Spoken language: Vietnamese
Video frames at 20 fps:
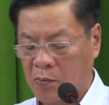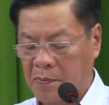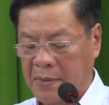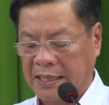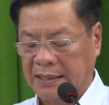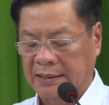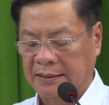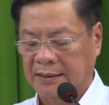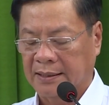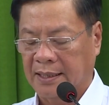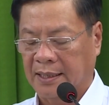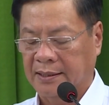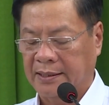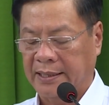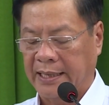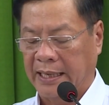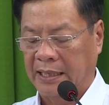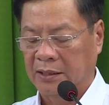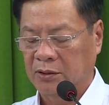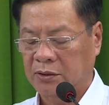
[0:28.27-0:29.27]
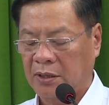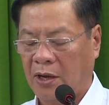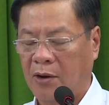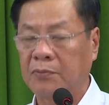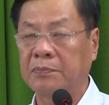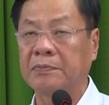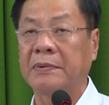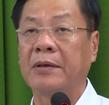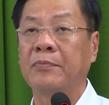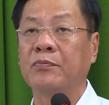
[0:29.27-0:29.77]
Trong đó, khối học sinh phổ
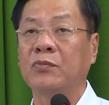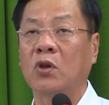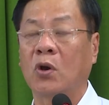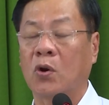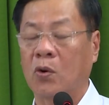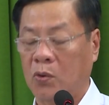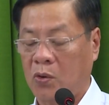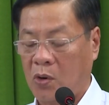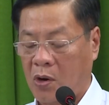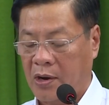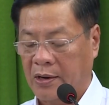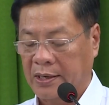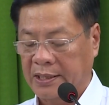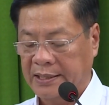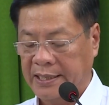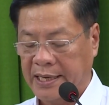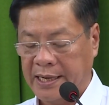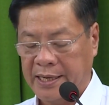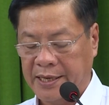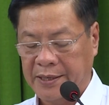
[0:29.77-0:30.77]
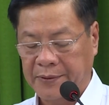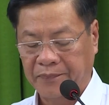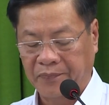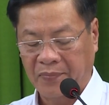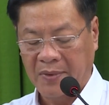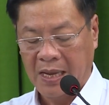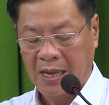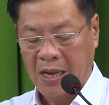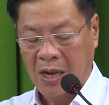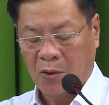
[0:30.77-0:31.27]
thông có 160 thí sinh,
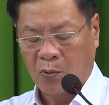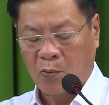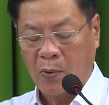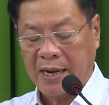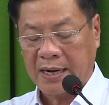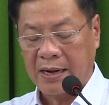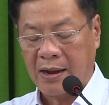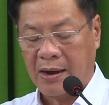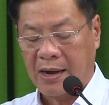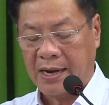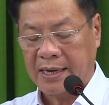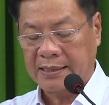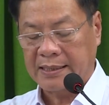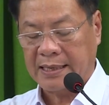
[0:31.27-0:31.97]
khối cán bộ công